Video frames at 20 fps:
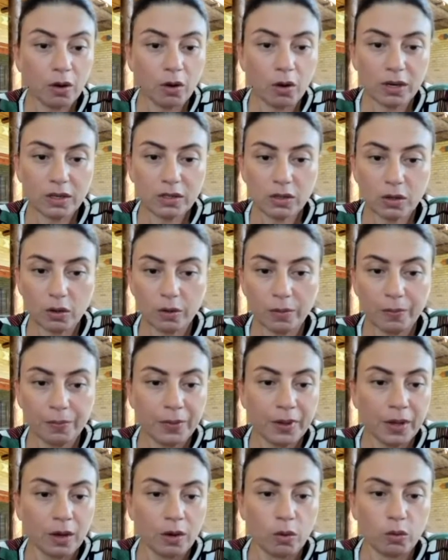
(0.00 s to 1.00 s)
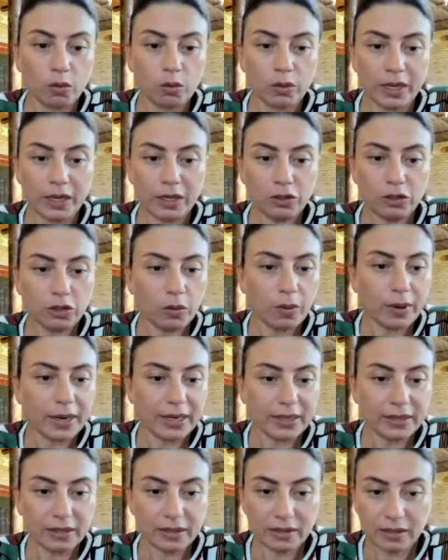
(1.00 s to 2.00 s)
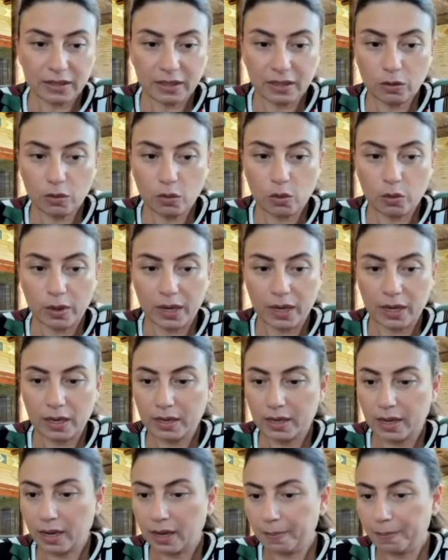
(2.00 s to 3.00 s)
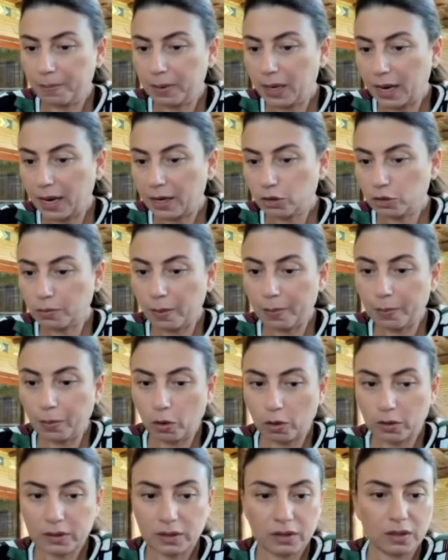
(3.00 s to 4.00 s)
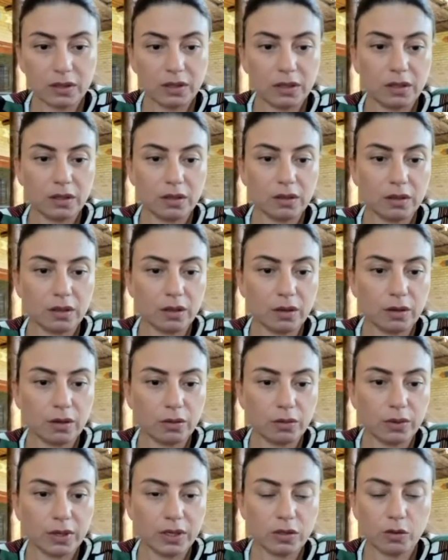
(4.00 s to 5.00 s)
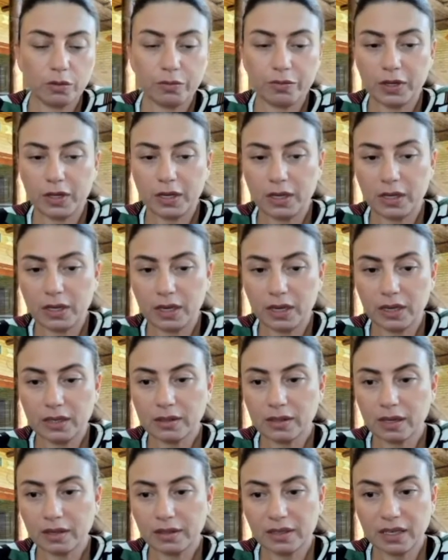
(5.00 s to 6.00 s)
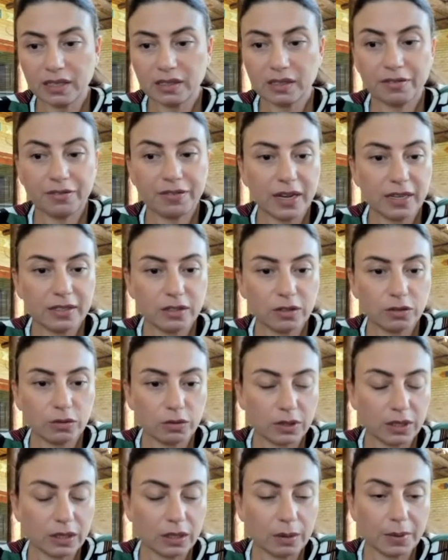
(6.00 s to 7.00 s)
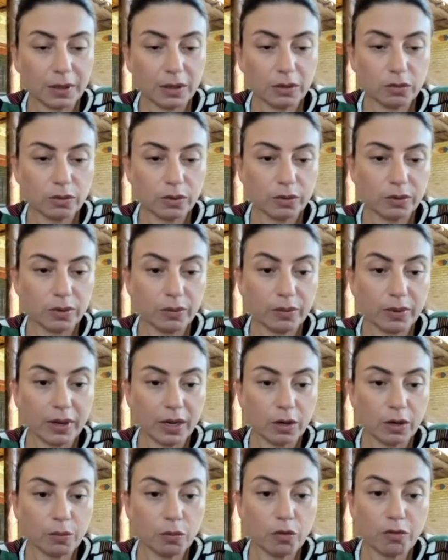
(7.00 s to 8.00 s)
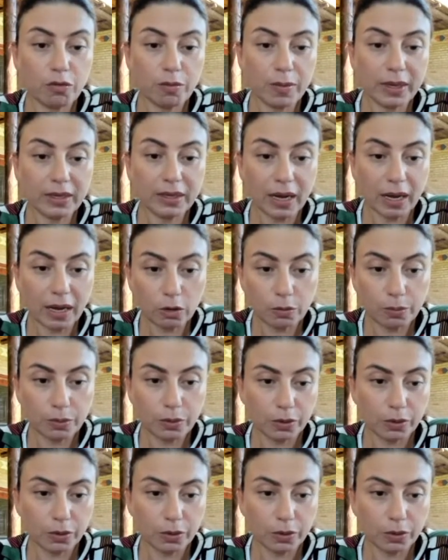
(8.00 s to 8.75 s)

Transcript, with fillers: Olha só, o dente 45, ele é pilar de uma prótese e eu resolvi que nesta, nesta fase do tratamento eu não quero movimentá-lo,